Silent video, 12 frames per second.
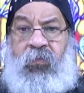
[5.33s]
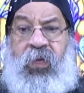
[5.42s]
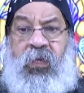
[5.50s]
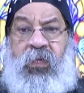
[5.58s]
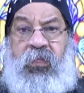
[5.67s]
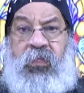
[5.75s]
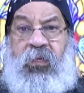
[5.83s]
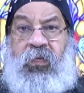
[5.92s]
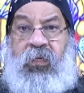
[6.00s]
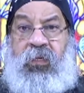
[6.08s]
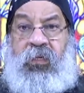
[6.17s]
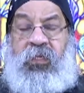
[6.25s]
وعمال
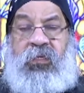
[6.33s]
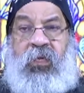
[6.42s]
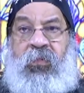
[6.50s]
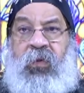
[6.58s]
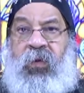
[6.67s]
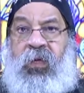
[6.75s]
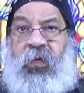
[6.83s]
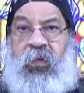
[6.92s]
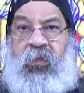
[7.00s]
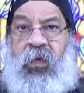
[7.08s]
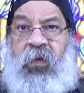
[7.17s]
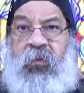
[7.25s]
يدي للكنيسة
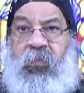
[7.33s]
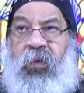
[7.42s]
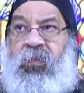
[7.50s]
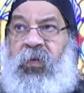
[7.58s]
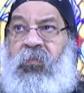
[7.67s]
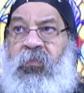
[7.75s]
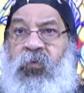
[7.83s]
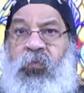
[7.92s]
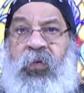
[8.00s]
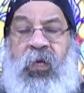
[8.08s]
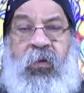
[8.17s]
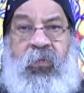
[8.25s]
مبالغ ضخمة
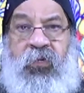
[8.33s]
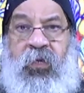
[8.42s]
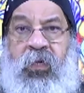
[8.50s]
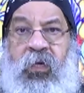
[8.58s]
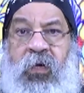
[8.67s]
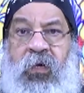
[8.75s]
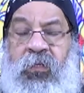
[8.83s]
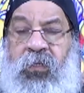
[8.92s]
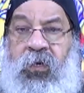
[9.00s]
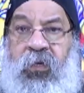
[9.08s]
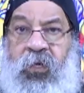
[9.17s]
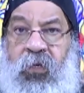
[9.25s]
بيبنوا بيها مشاريع
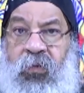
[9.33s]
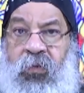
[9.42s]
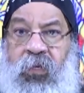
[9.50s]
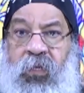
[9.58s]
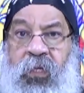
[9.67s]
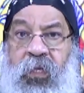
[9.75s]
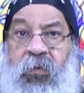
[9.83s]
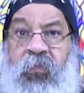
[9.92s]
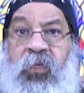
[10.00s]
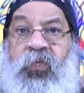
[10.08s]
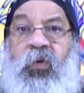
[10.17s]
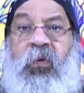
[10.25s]
كتر خيره
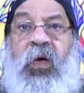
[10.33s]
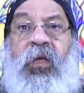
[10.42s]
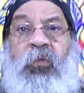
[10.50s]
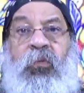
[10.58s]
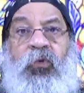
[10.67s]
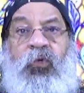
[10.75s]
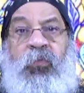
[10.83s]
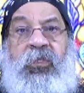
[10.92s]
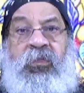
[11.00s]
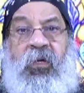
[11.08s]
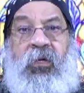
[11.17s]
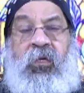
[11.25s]
بس هو قلبه
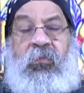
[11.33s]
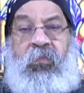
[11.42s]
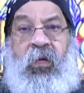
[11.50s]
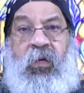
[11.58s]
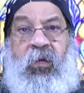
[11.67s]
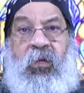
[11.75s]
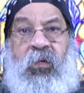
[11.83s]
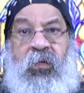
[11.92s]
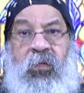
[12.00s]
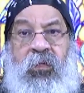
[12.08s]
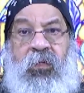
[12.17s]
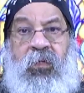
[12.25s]
مش مستقيم مع الله